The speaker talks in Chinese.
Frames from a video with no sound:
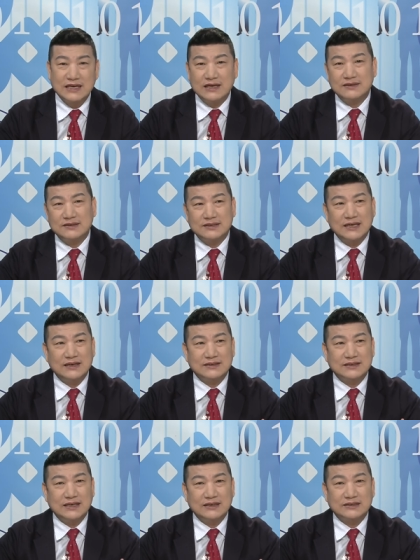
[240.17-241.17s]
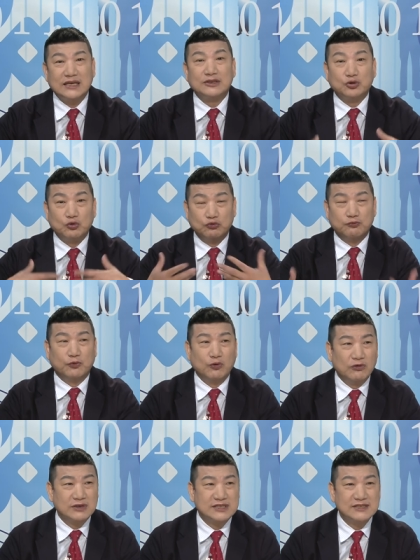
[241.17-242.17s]
在在在在赌
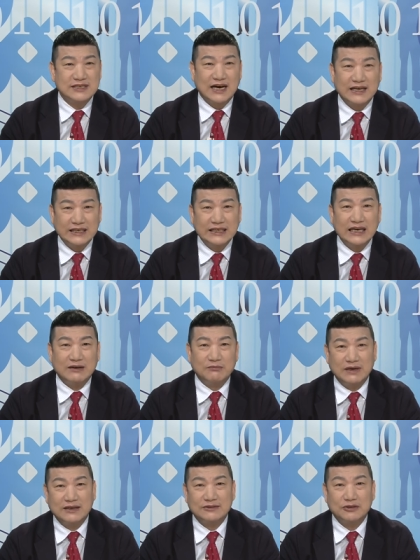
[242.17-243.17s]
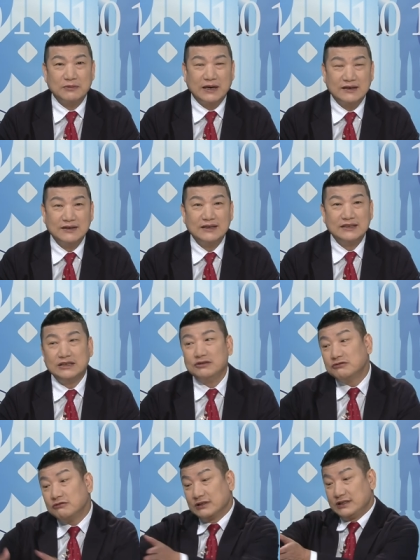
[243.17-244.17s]
博市场一样嘛，对吧？你
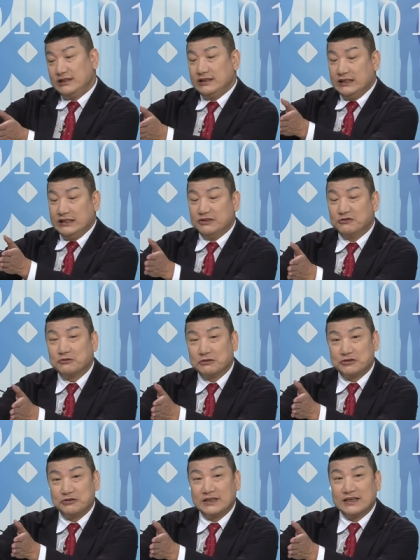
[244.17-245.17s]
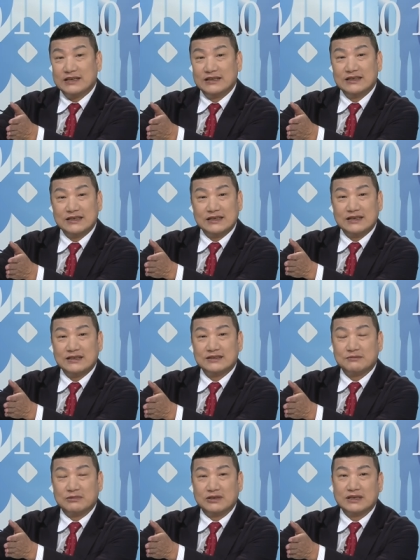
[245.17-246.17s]
如果你你如果去那个那那个
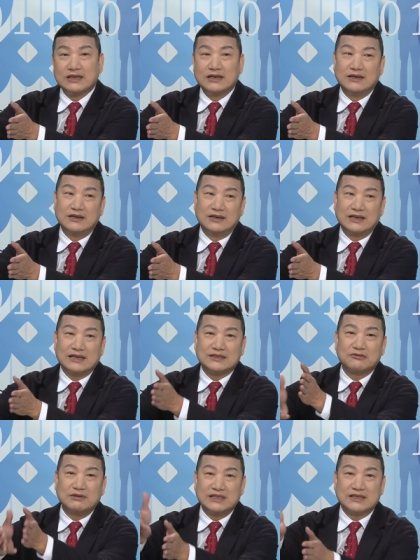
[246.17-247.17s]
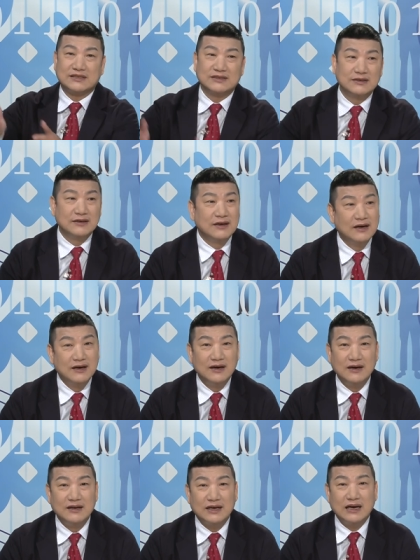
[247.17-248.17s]
什么那个拉斯维加斯，
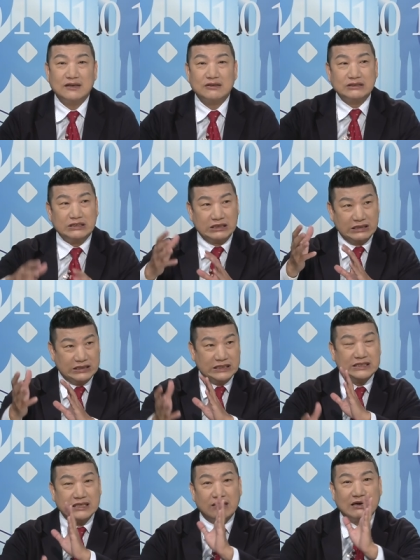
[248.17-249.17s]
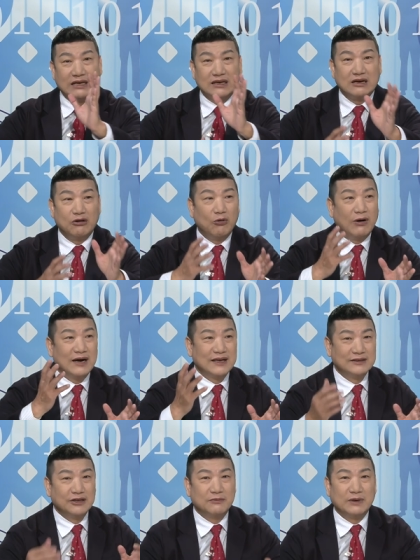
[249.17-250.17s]
你看呢？你你只要看那个华
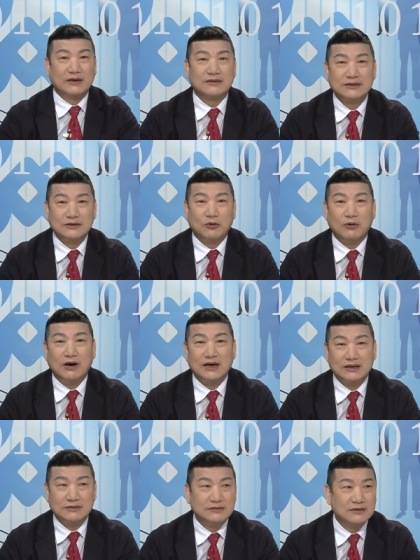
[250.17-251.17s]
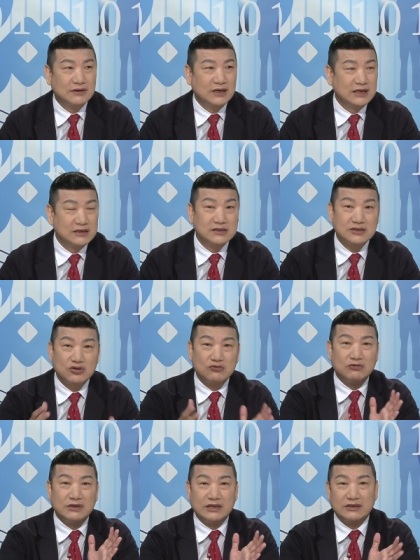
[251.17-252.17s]
人有没有华人，可能是
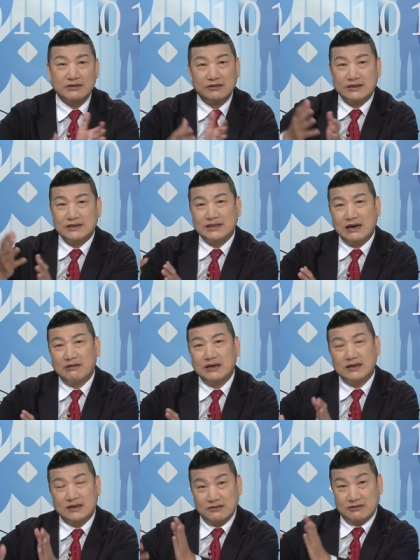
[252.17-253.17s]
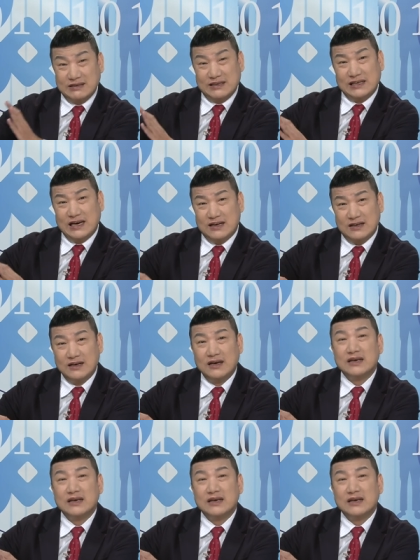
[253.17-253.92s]
中国人，可能跟台湾人，可能可能亚